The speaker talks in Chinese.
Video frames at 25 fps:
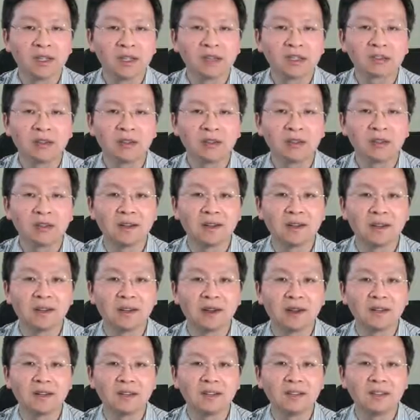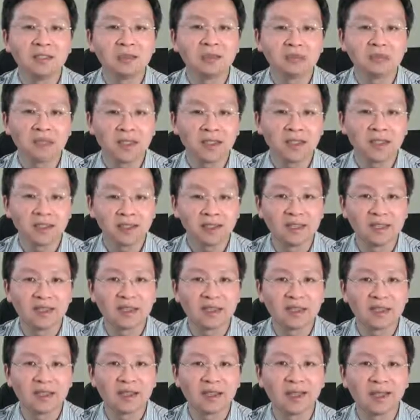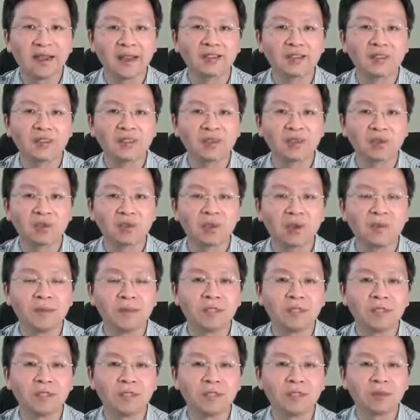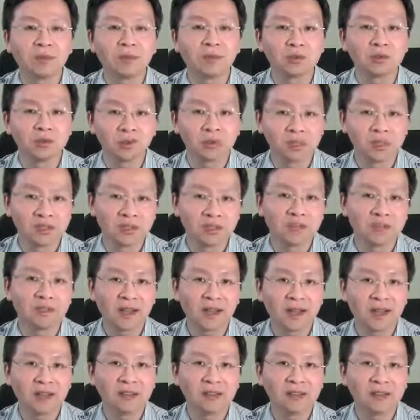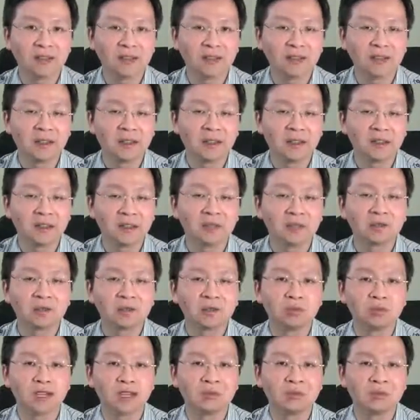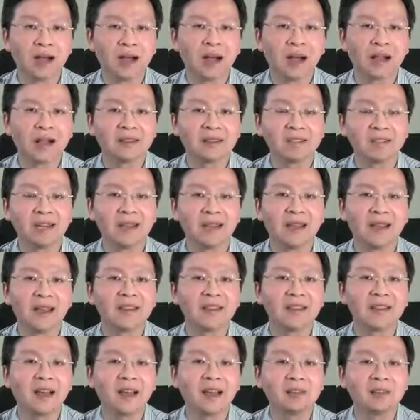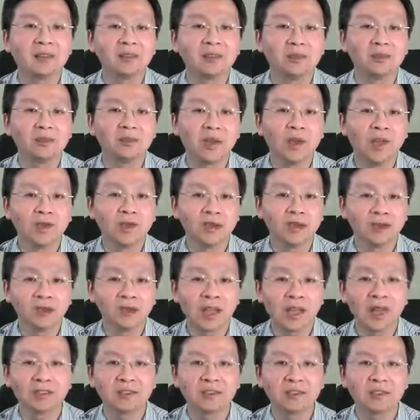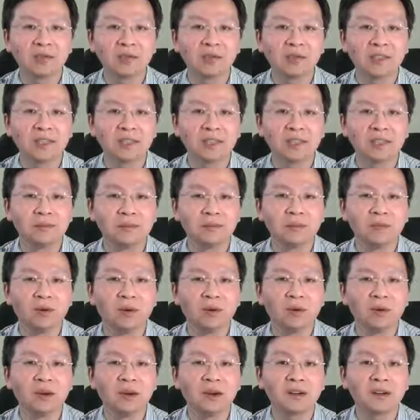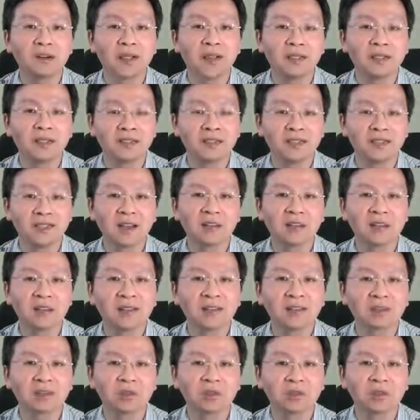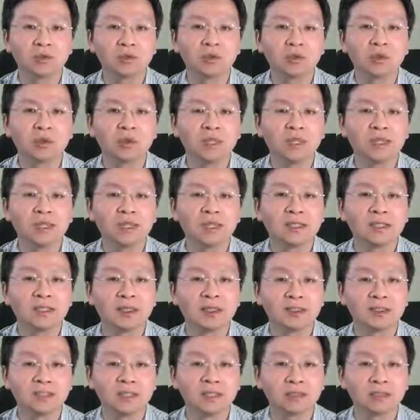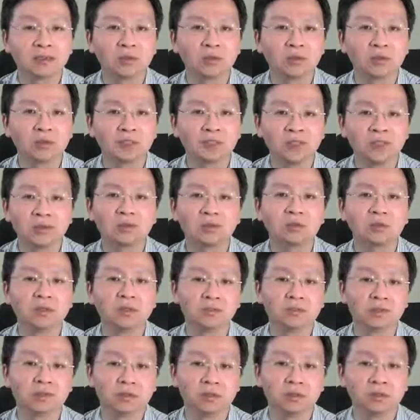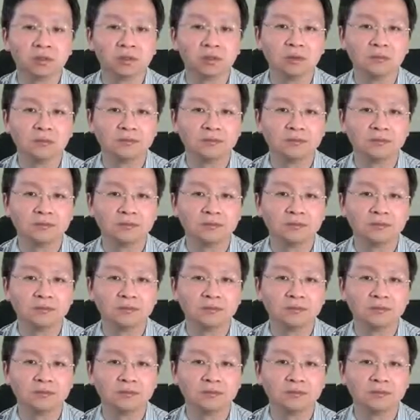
到了二零一五年底开始全面启动军队体制改革，又逐渐把张海洋、刘源、刘亚洲这一批红二代的将领从军队领导层中清除了出去。